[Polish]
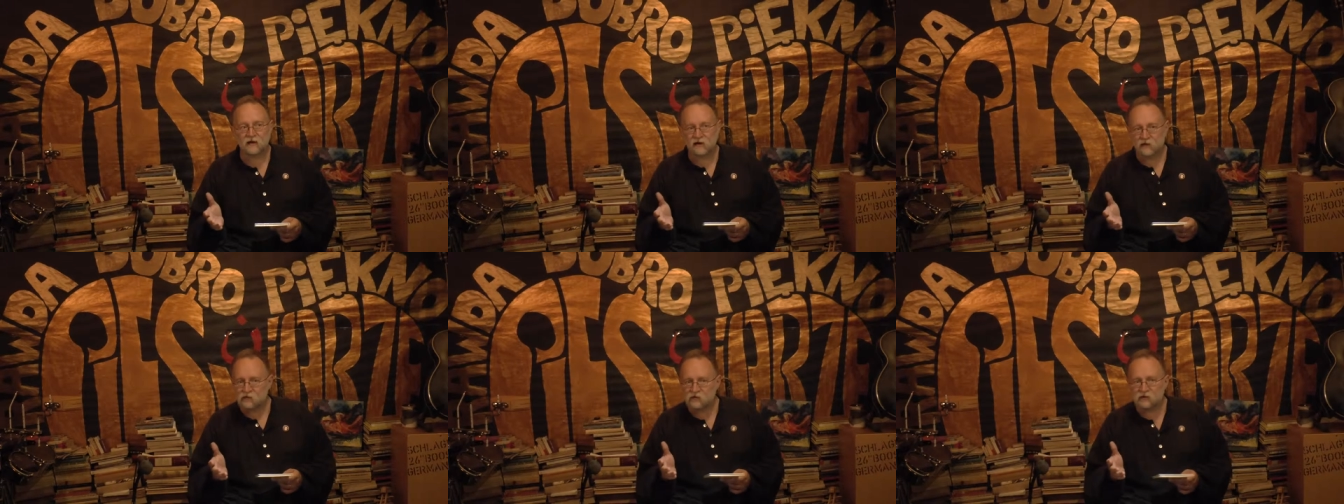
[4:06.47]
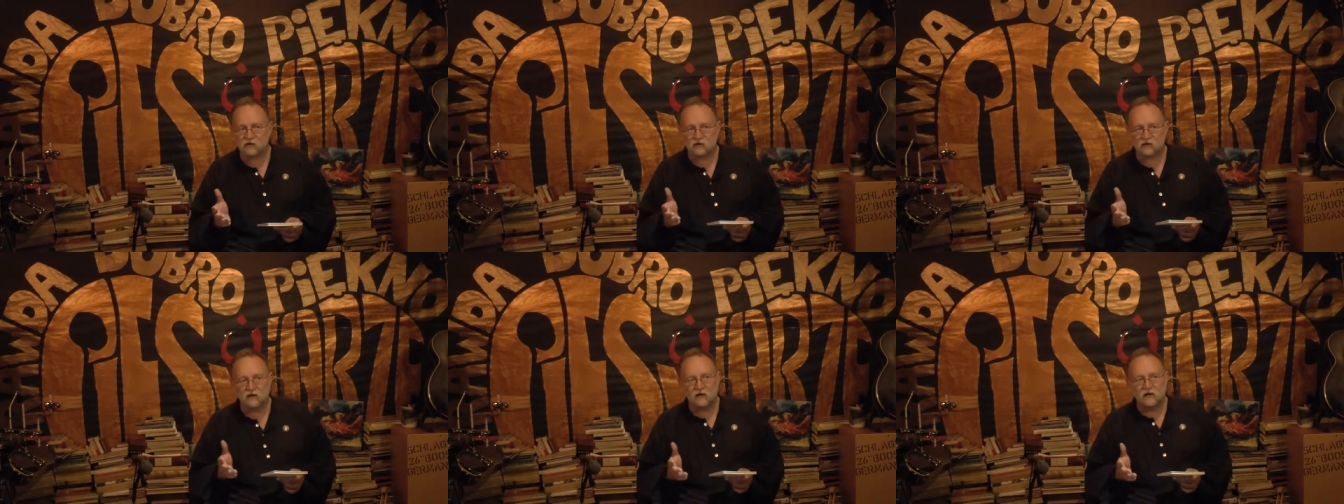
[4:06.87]
Ja myślę,
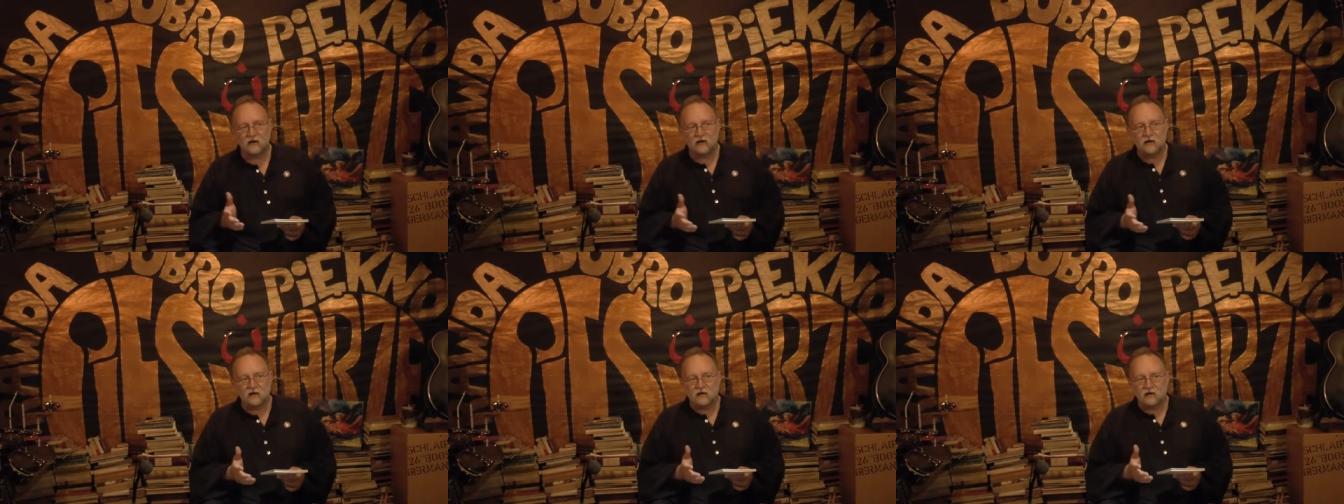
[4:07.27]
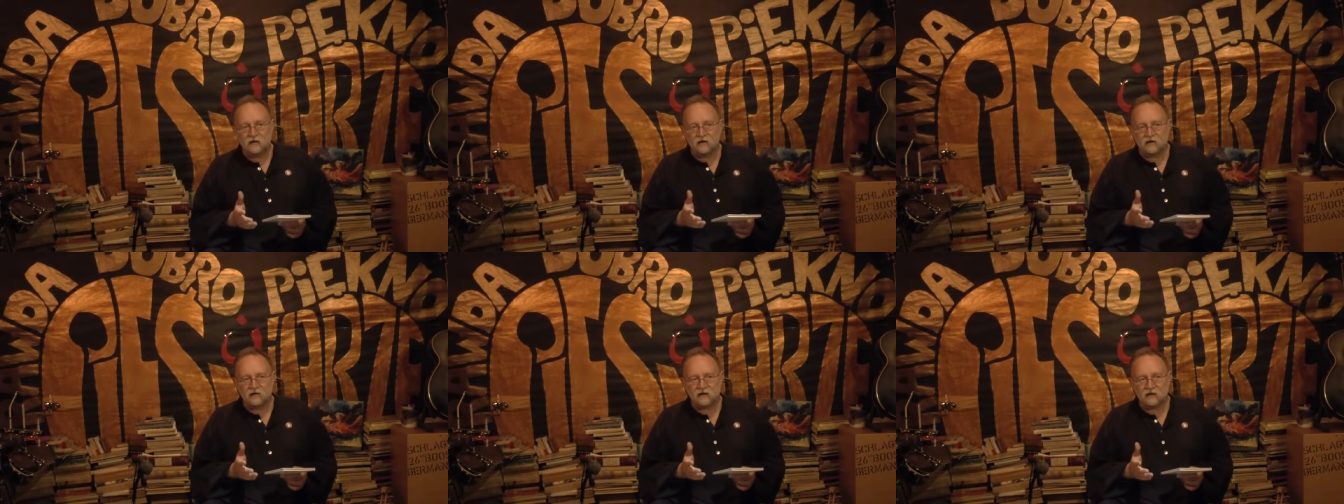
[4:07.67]
że
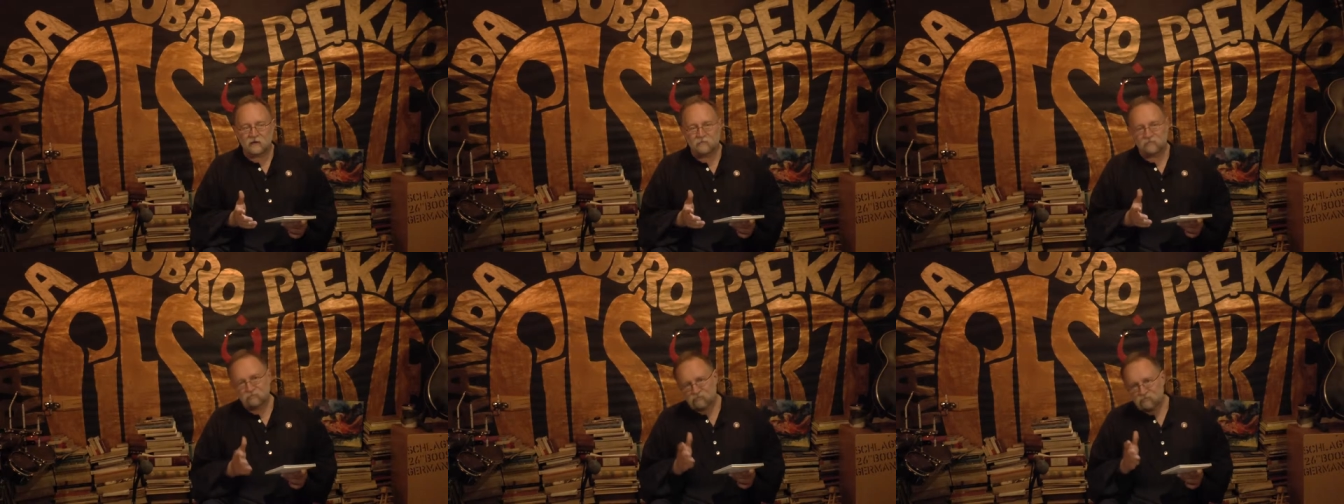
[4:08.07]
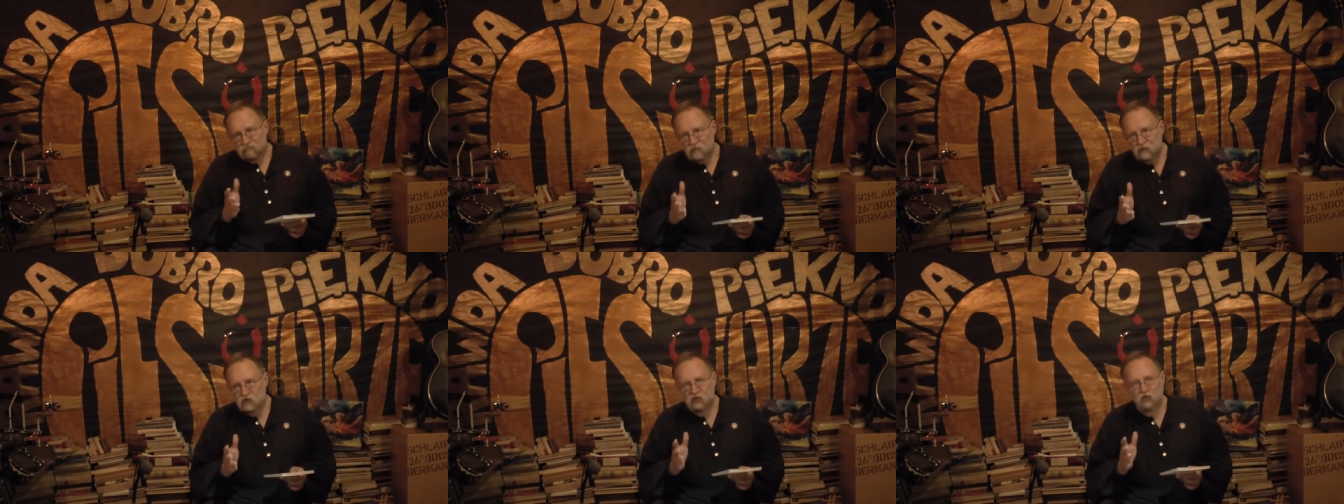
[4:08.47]
e, ta
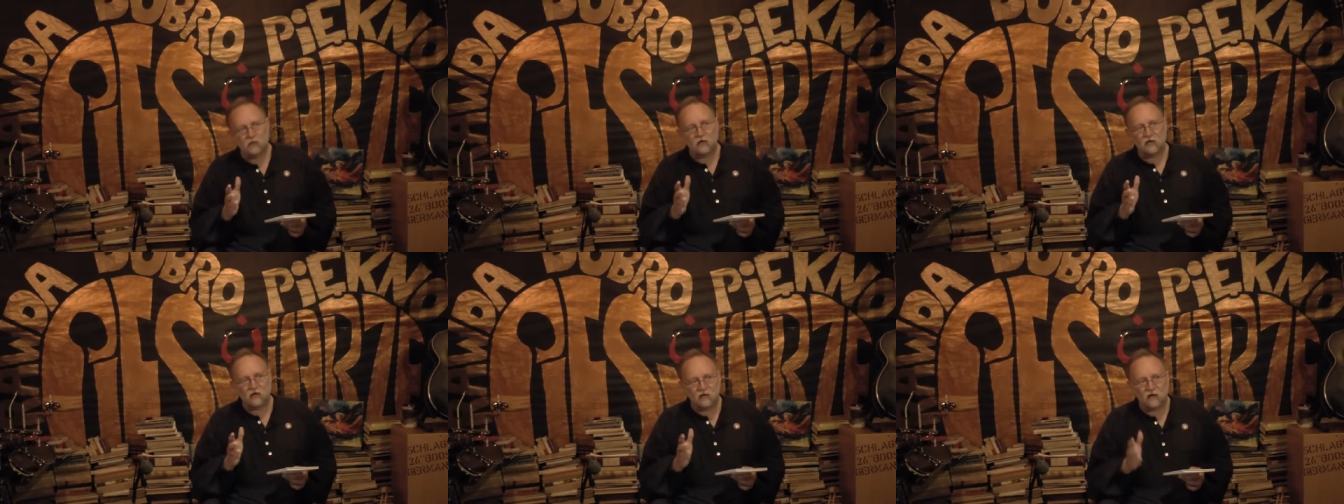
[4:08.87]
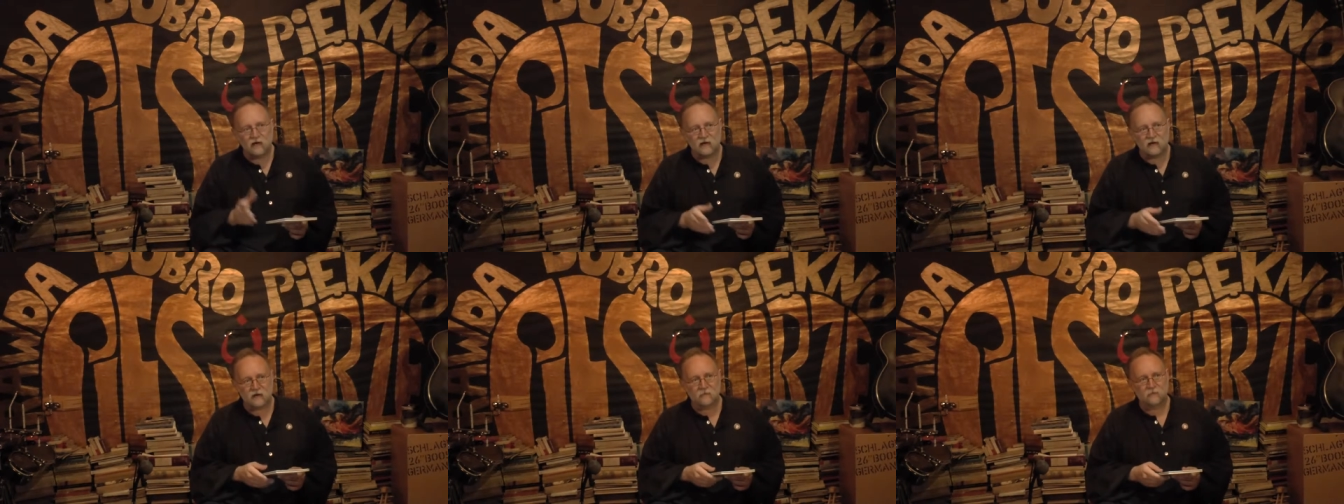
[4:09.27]

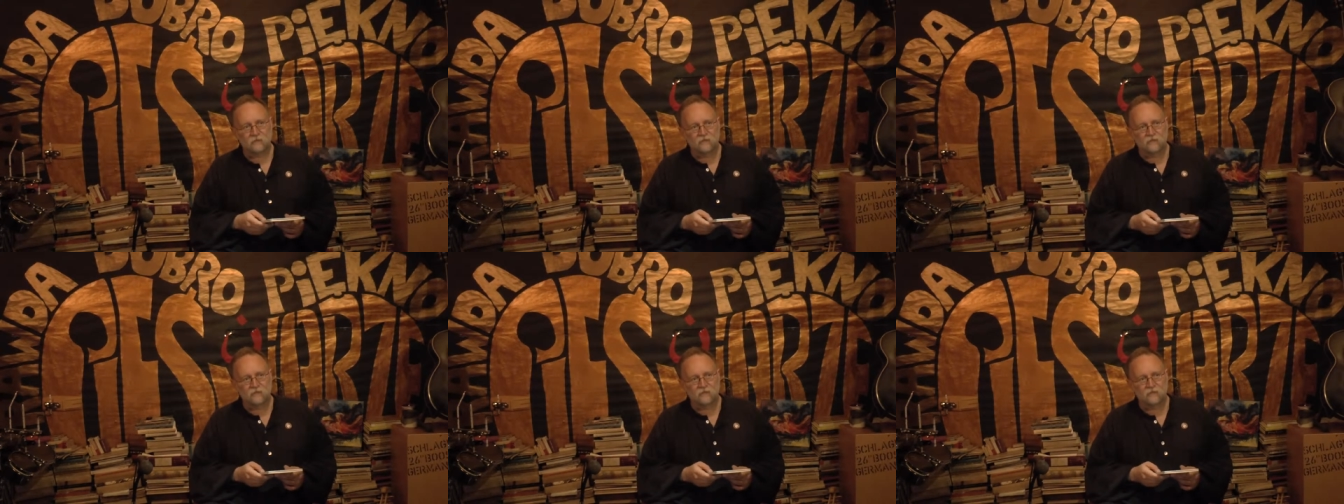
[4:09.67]
suponowana